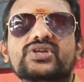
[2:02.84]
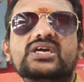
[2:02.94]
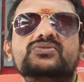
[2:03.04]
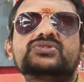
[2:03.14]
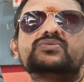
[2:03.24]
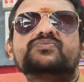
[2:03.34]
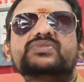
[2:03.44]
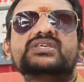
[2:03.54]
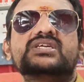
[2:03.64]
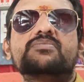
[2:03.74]
உயிர்கவசம்
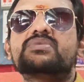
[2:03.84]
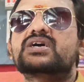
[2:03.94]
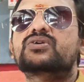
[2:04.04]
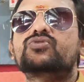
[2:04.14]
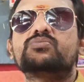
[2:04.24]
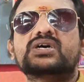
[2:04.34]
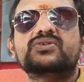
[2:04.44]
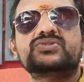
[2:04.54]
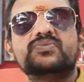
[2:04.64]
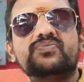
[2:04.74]
இது நம்ம குடும்ப
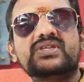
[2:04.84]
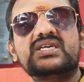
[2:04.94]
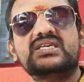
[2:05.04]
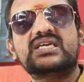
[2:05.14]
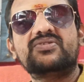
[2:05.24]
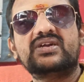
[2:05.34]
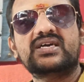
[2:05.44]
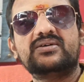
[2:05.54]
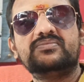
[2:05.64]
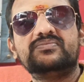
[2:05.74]
கவசம் நன்றி
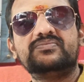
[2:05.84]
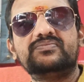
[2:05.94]
வணக்கம்